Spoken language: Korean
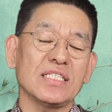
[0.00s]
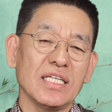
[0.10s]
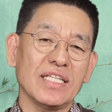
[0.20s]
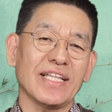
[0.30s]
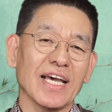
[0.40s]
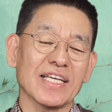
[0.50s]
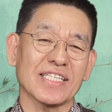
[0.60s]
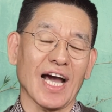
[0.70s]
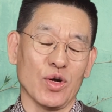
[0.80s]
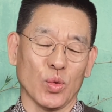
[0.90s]
이 땅에
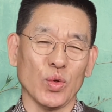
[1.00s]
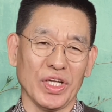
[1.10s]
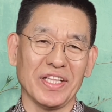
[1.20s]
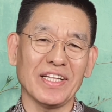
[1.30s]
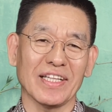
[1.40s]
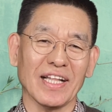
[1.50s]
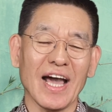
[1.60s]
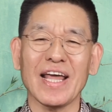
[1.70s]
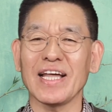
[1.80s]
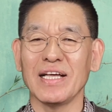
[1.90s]
살고 있는 한,